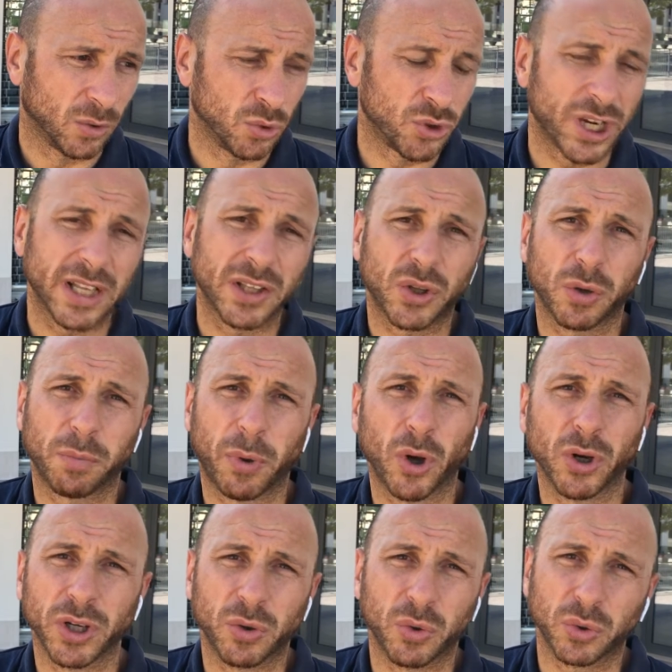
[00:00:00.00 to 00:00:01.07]
un centro
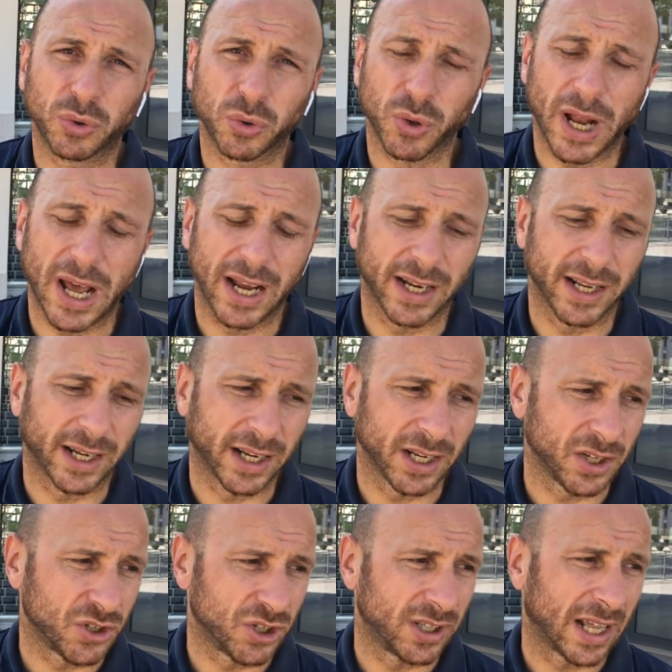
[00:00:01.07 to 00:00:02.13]
policulturale
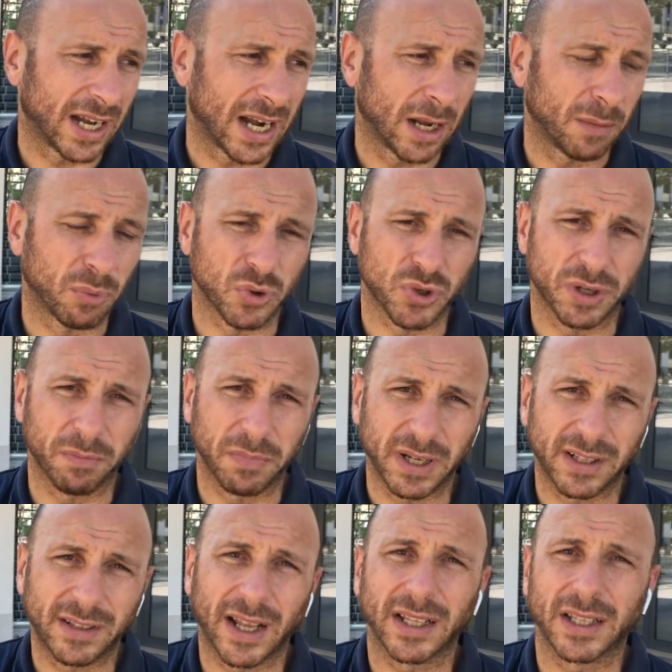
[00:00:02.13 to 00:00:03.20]
che ci darà la
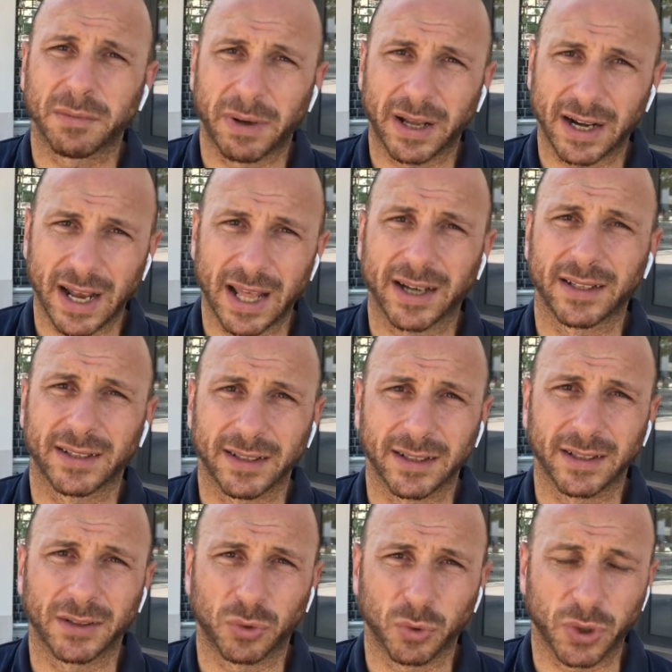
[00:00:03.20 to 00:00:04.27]
possibilità di parlare
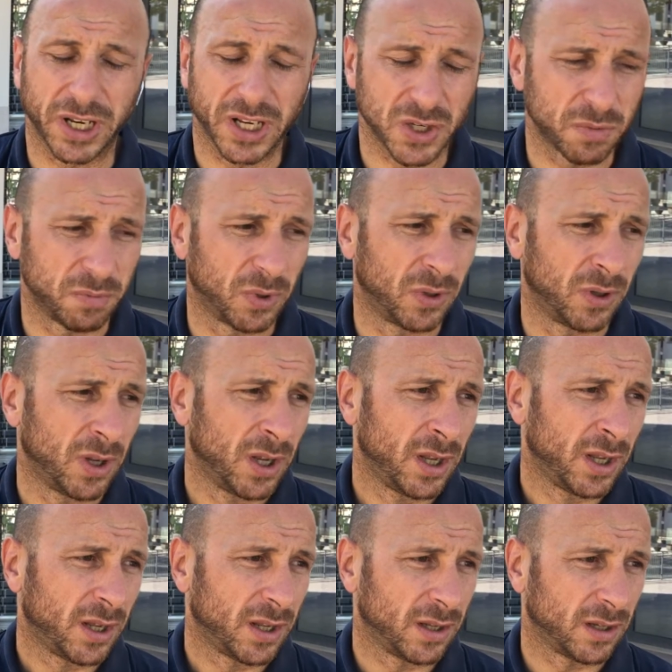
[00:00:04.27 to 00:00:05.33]
di turismo,
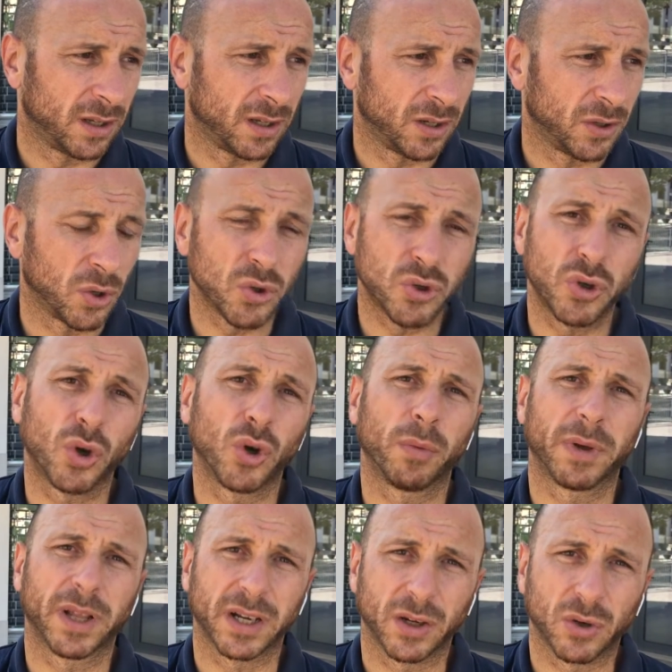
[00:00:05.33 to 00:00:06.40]
uh, non solo
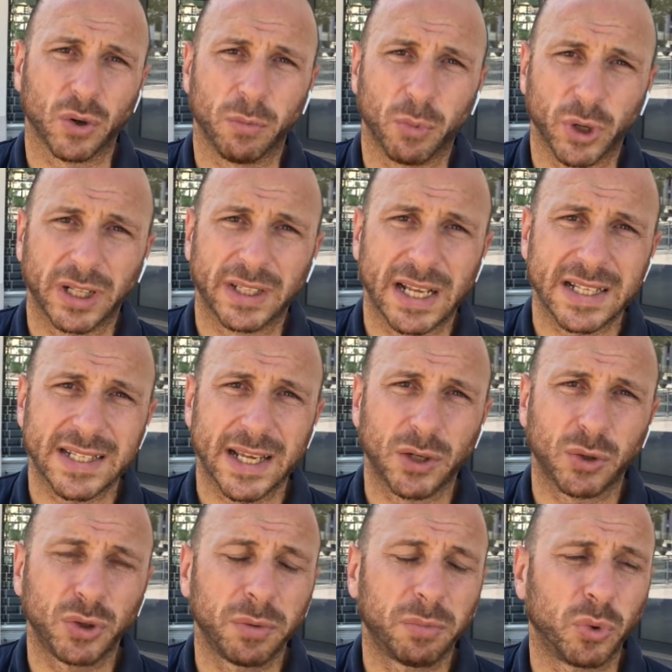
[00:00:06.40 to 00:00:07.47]
per il comune di
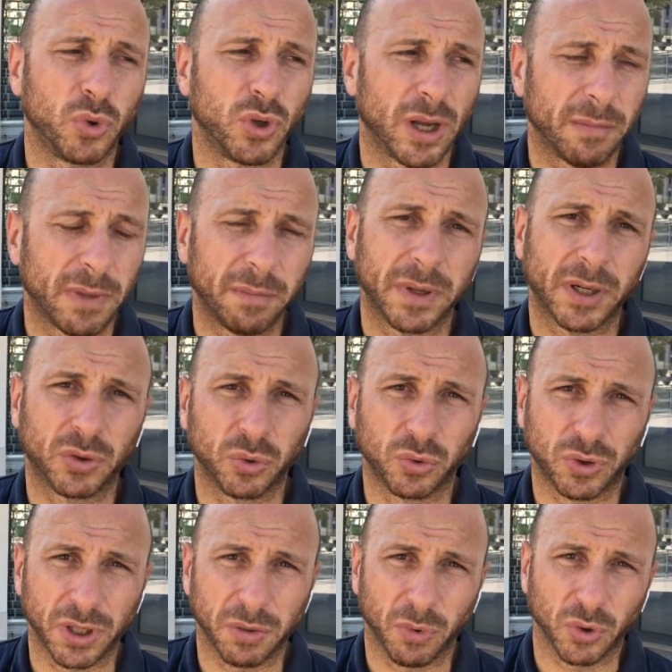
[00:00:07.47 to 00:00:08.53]
Anzano di Puglia, ma per
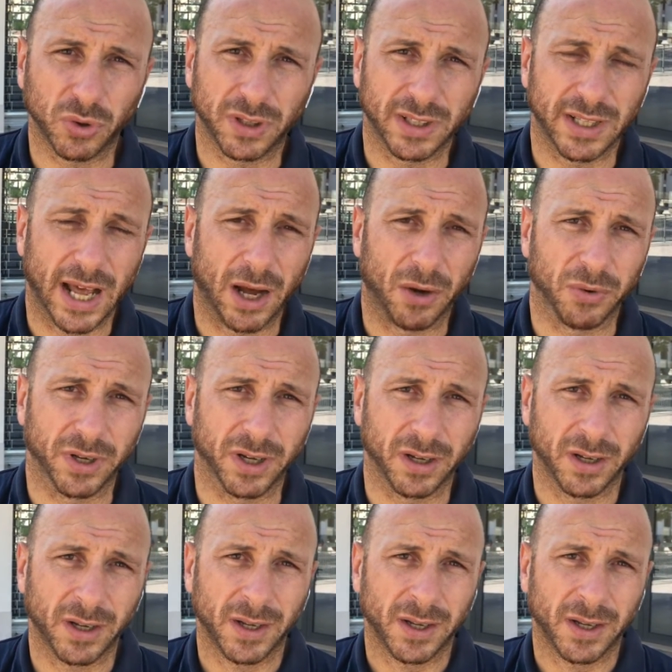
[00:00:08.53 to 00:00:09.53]
tutti i Monti Dauni.